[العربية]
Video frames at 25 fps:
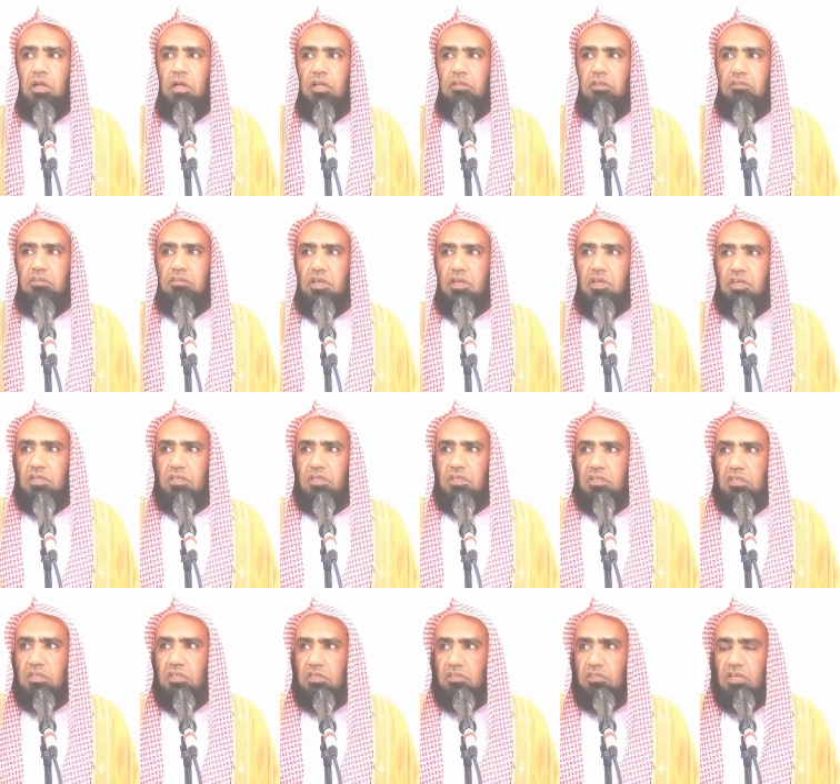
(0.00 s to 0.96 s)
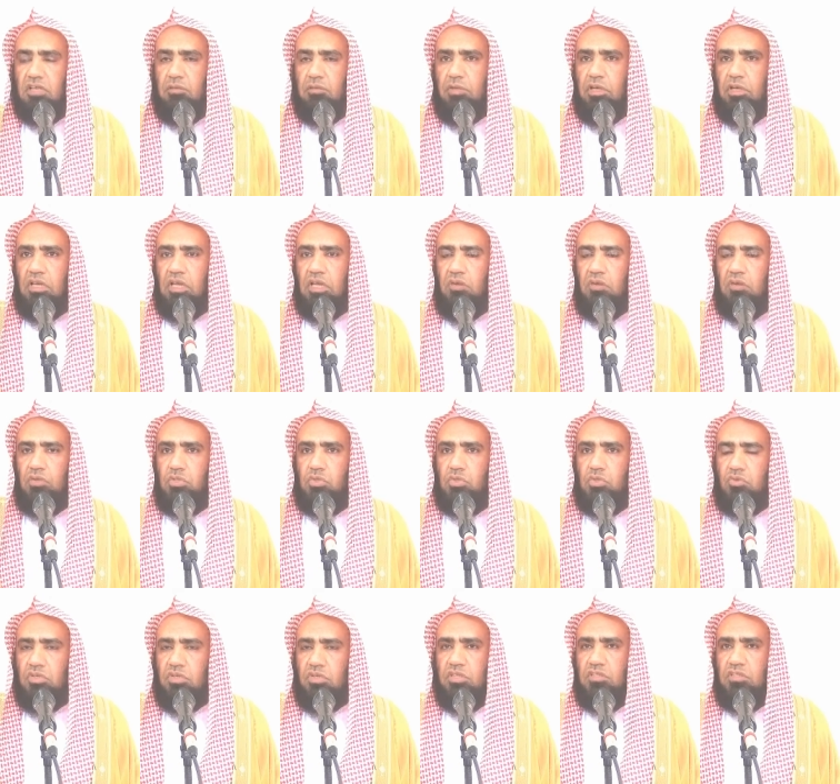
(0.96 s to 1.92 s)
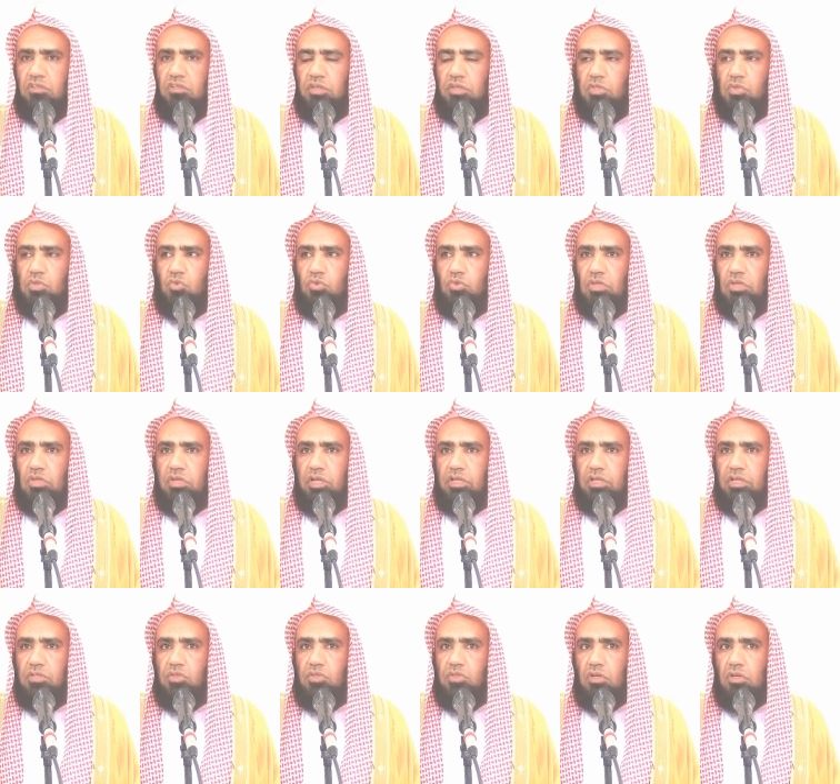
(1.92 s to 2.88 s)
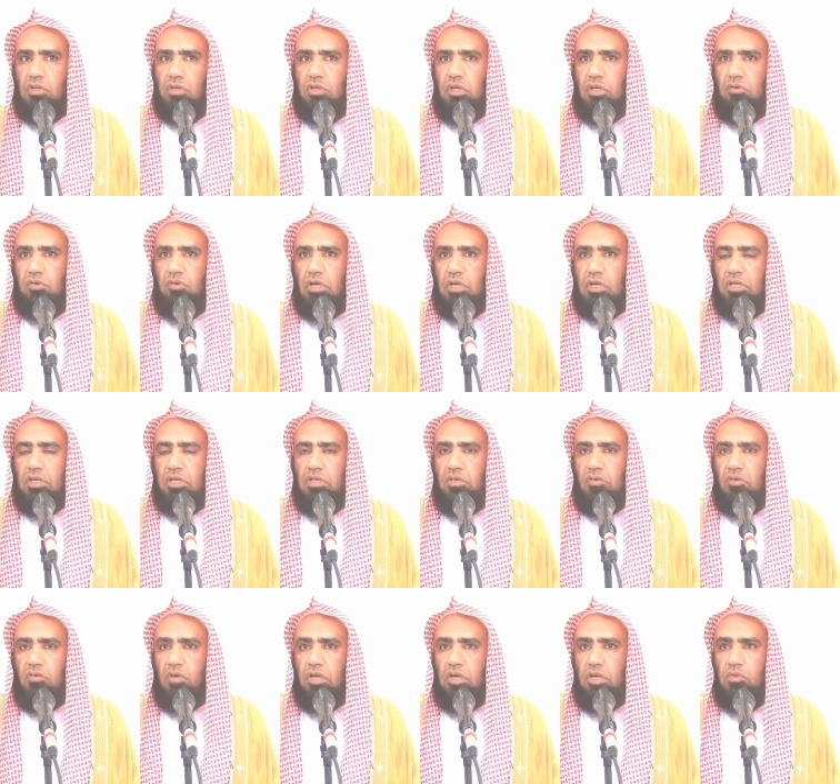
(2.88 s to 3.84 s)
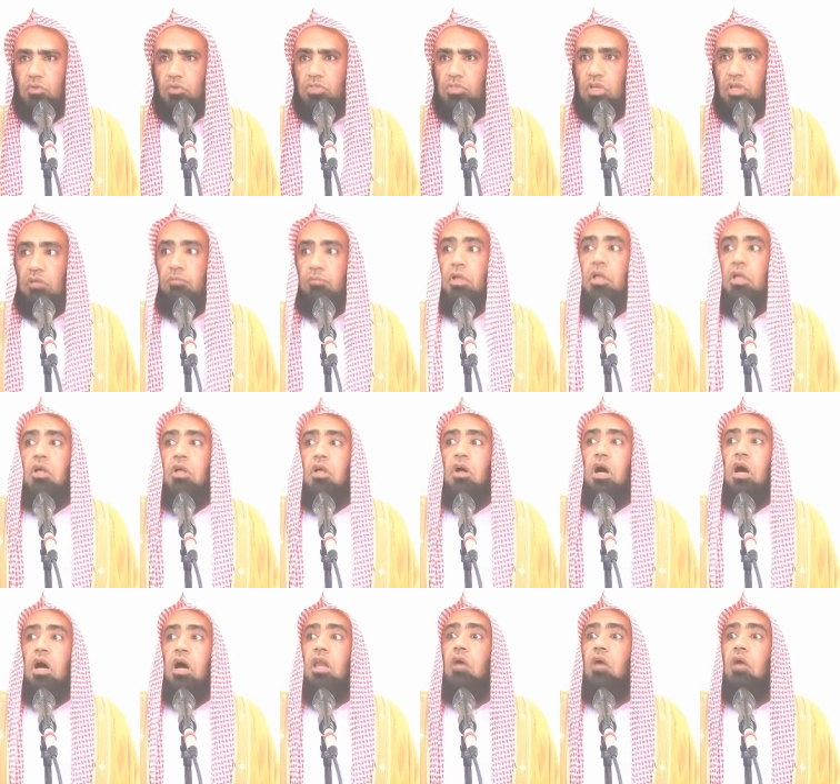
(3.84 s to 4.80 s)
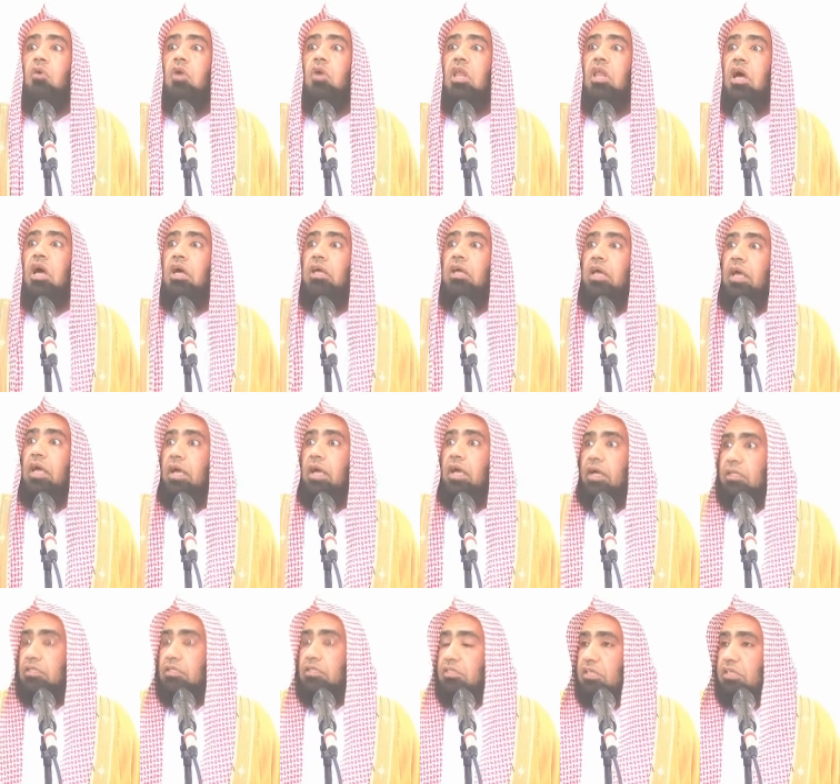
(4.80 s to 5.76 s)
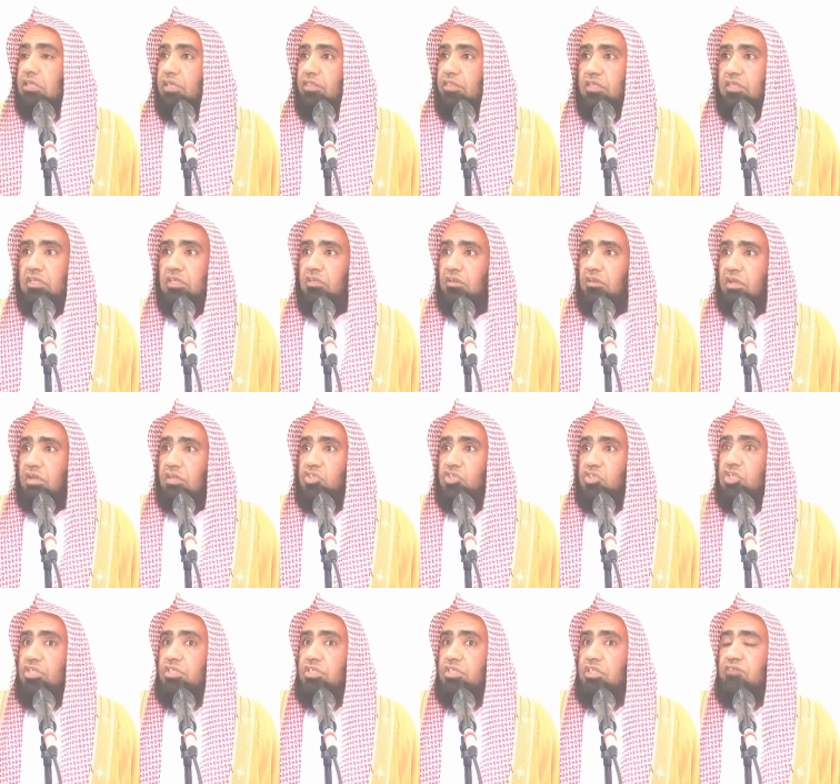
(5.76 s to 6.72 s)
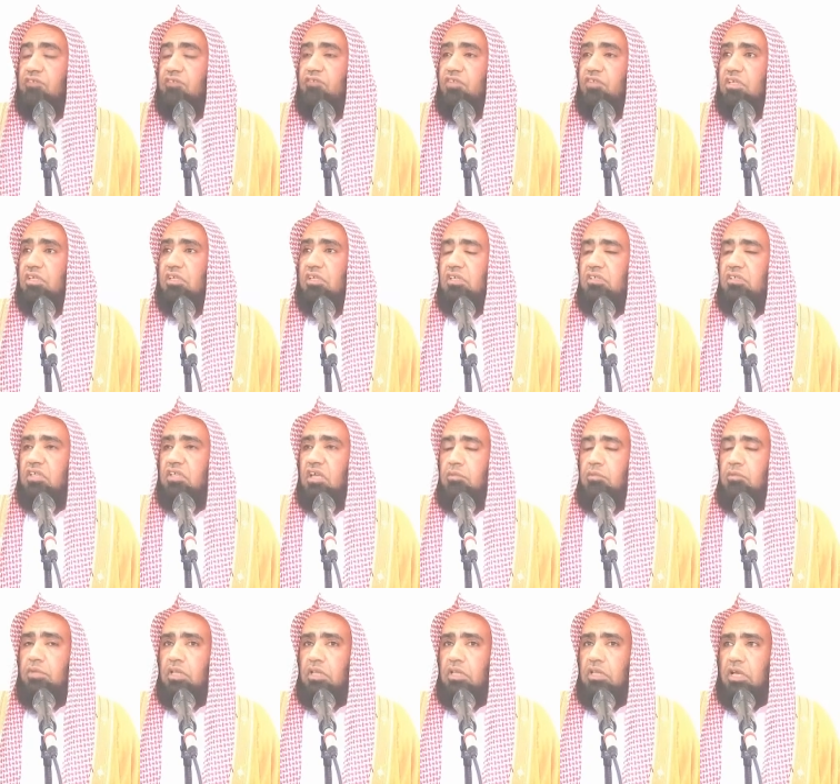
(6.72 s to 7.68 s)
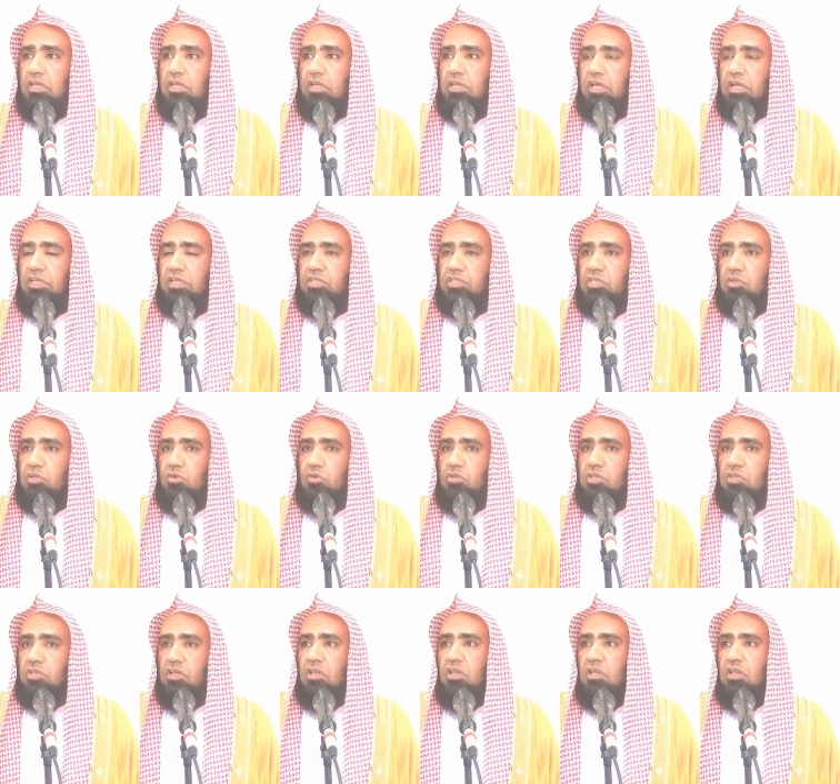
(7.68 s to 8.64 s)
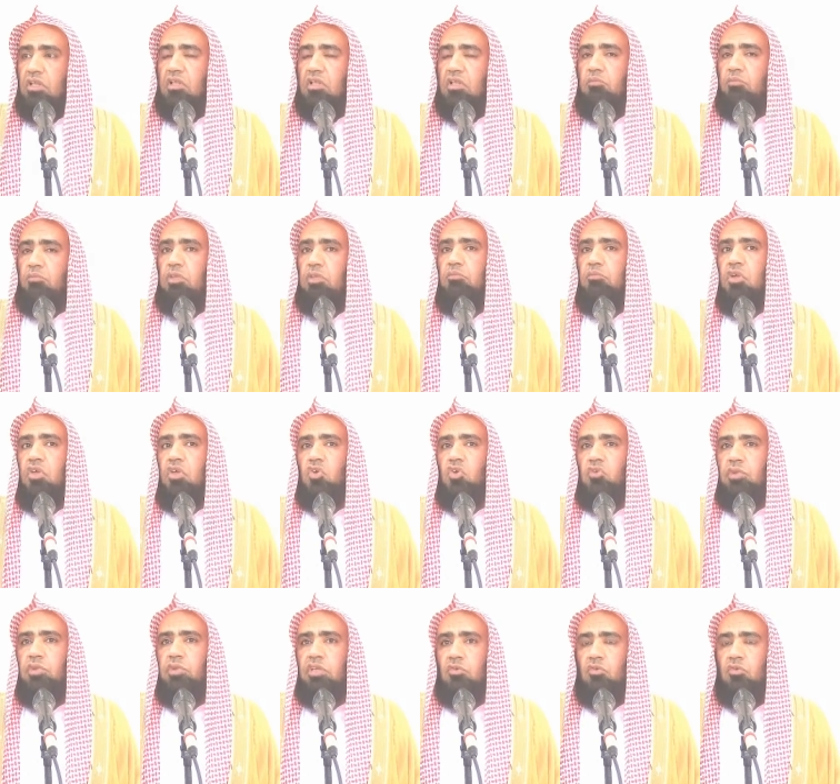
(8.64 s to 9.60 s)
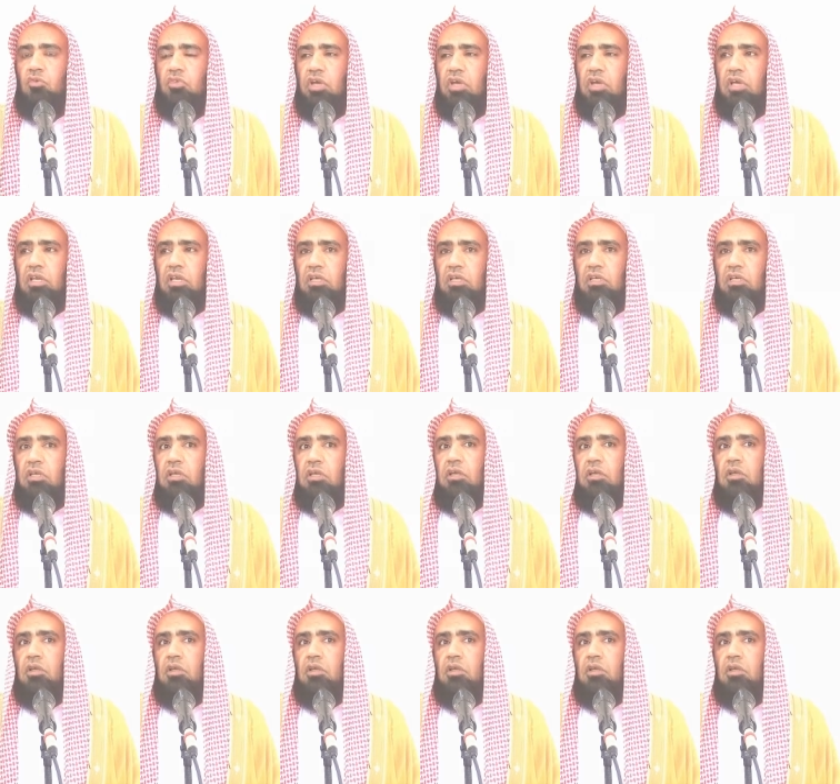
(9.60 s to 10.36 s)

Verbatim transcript: عن طريق كتاب الله وسنة رسول الله صلى الله عليه وآله وسلم قال والآيات كثيرة جدا في كتاب الله عز وجل مما يبين ذلك